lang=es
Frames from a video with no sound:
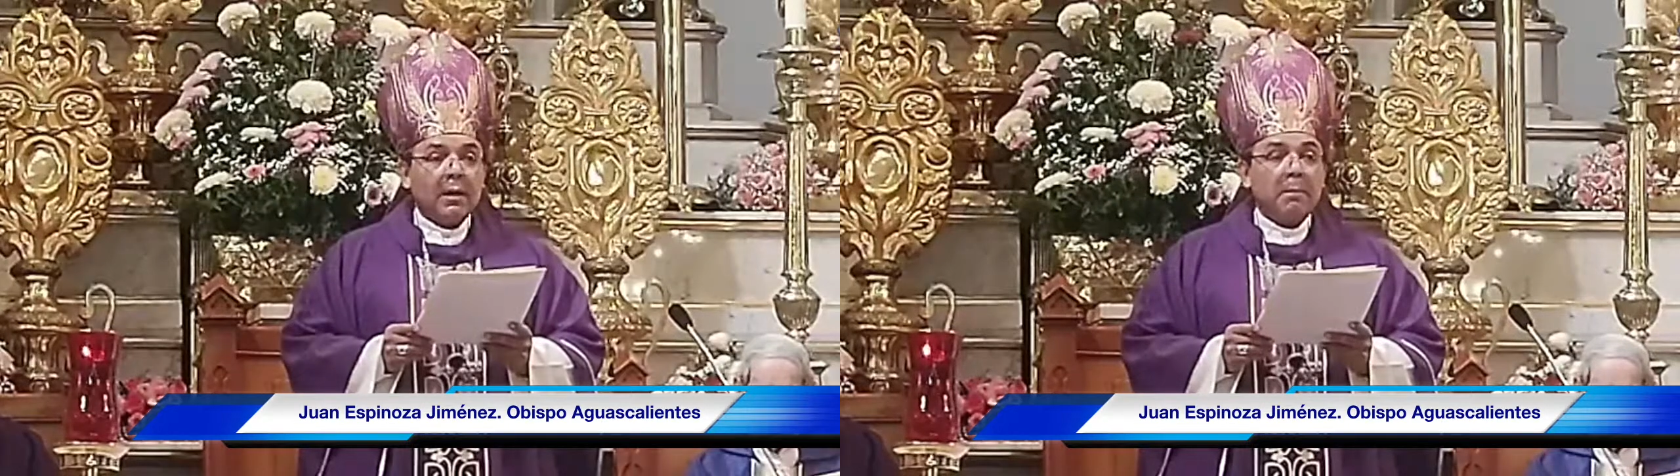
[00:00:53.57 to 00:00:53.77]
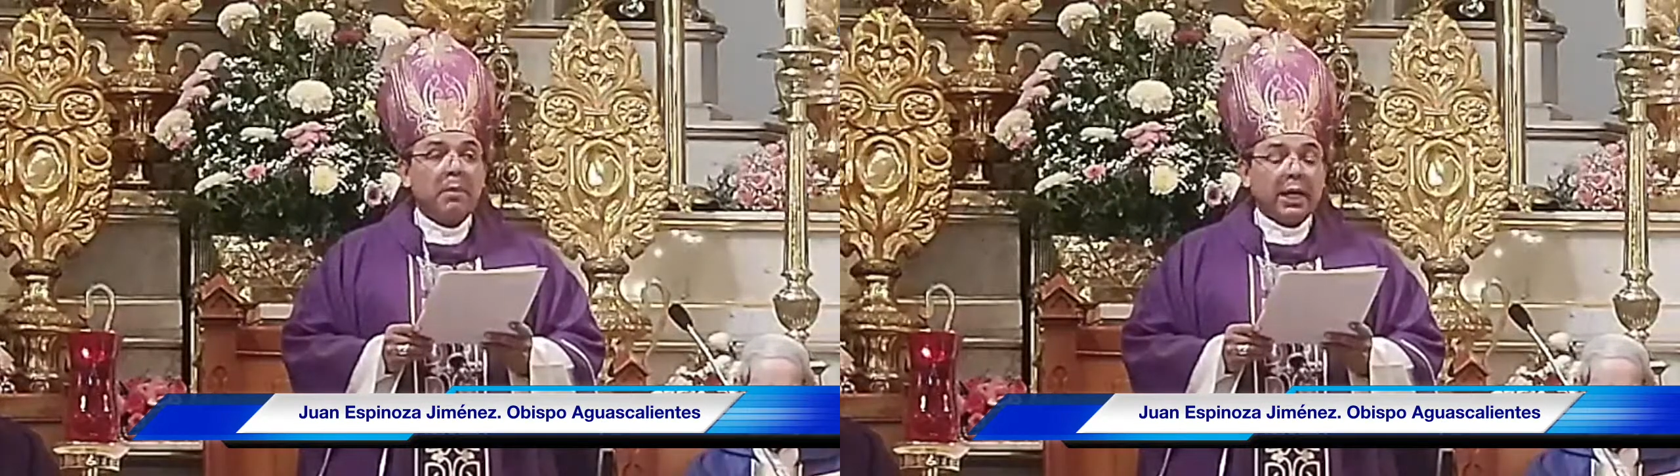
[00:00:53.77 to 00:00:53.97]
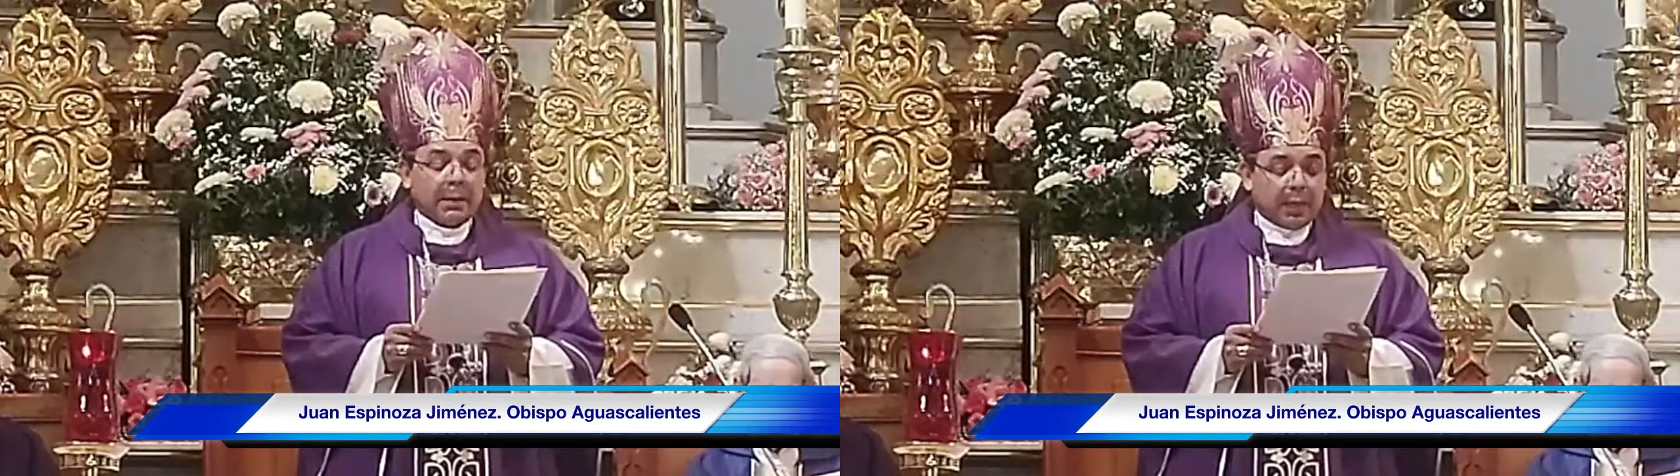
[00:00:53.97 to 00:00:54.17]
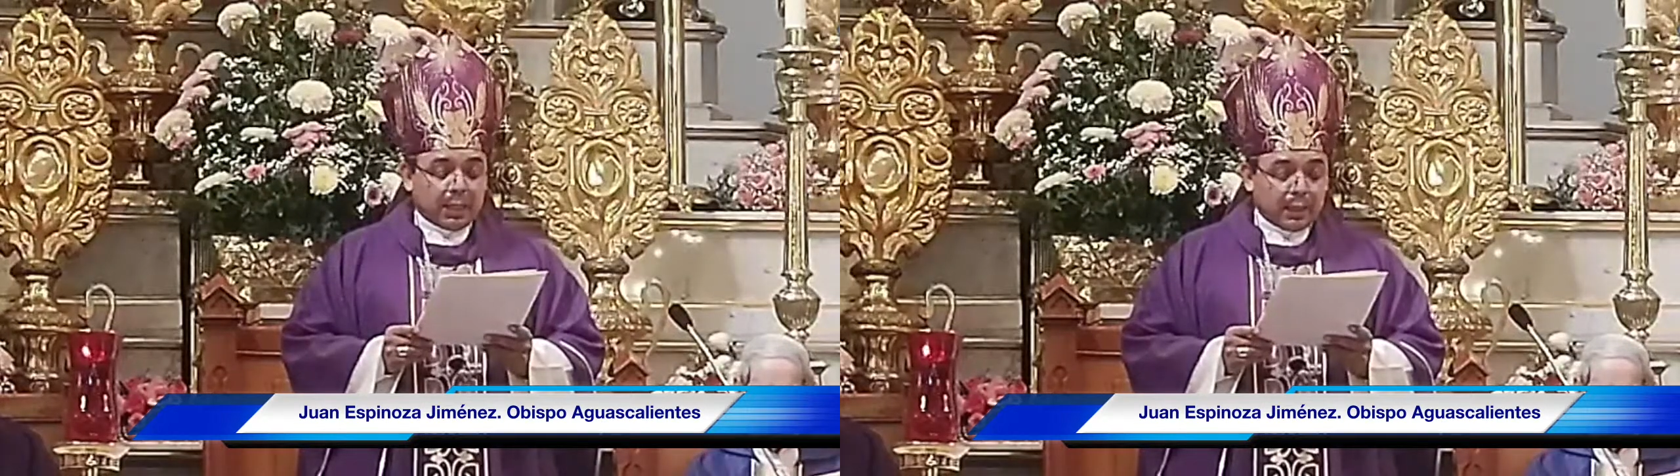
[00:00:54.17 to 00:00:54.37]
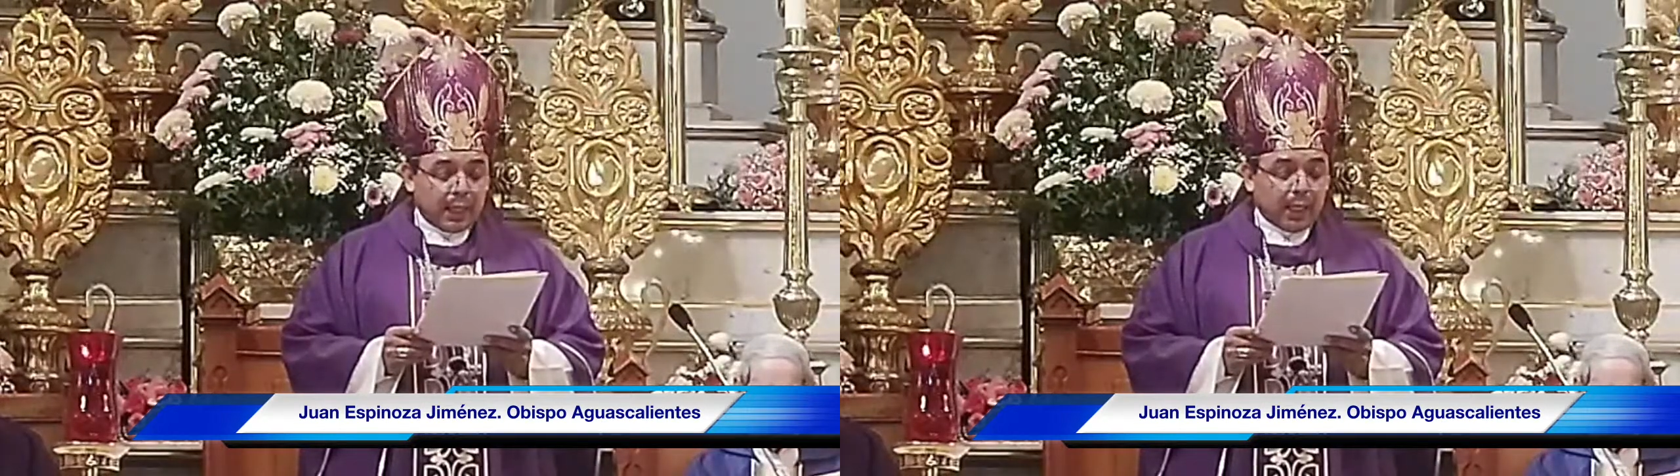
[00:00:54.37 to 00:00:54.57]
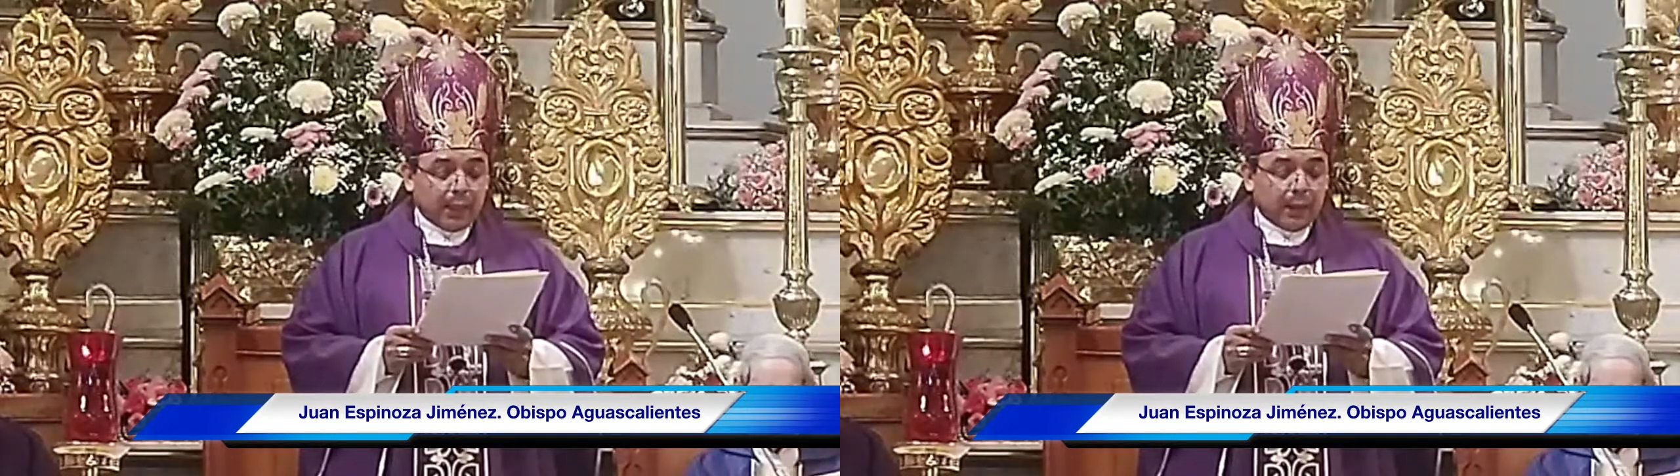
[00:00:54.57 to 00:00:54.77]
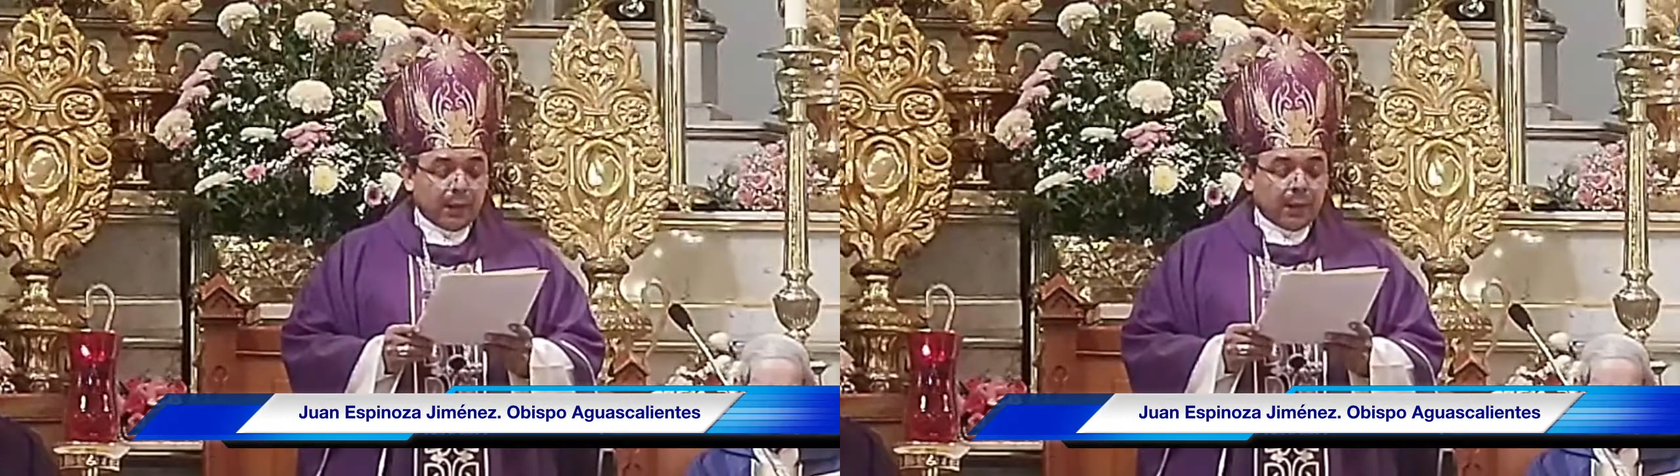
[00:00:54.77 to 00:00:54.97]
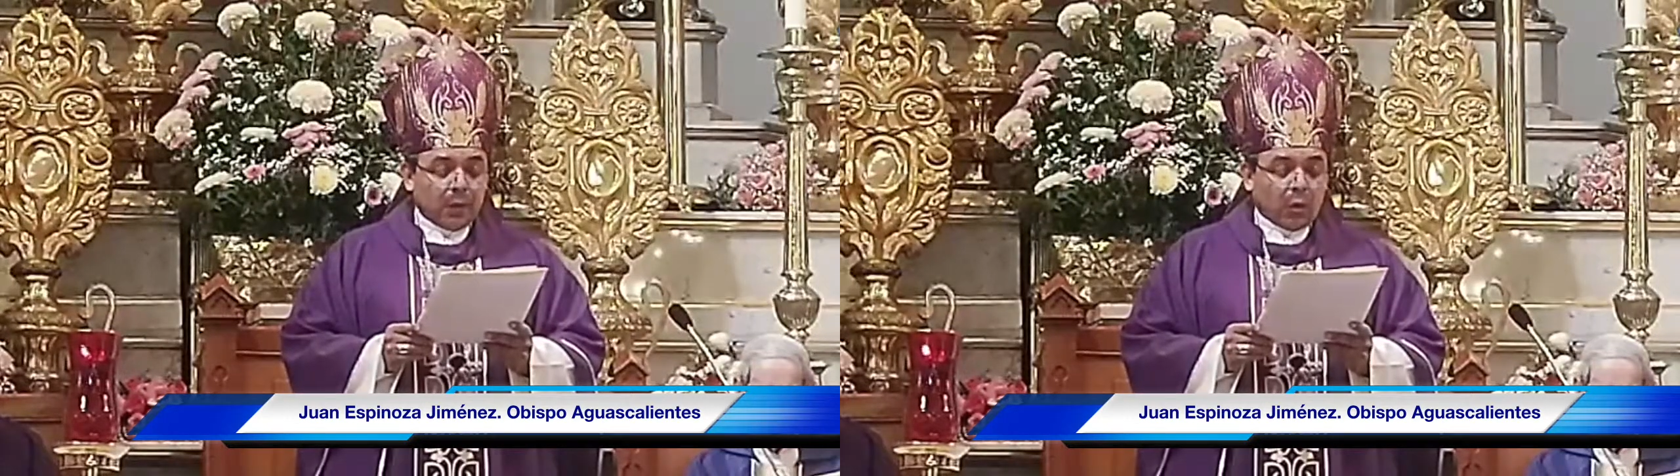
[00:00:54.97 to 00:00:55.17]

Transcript: para mandar